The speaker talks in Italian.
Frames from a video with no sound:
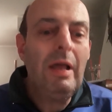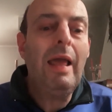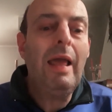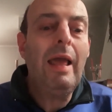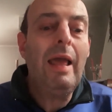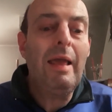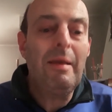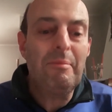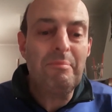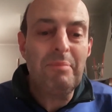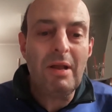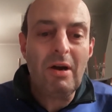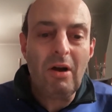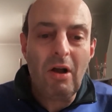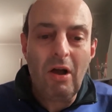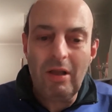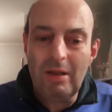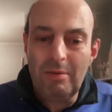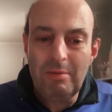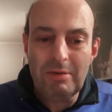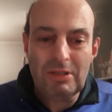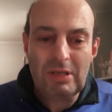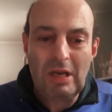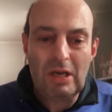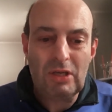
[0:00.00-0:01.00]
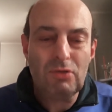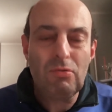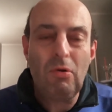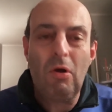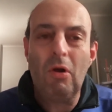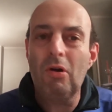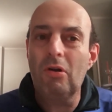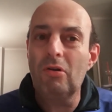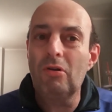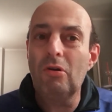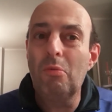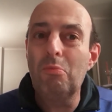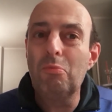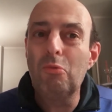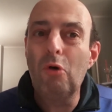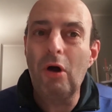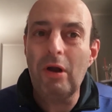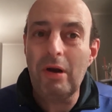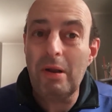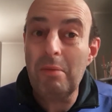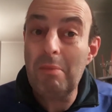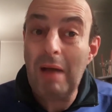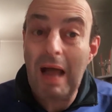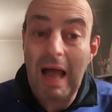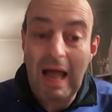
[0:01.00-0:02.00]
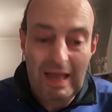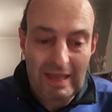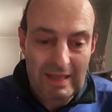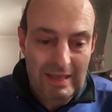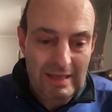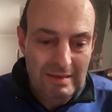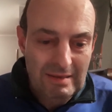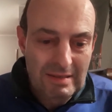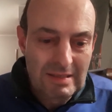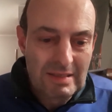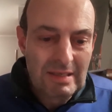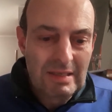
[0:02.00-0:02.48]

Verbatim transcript: eh, però il Sassuolo non muore mai.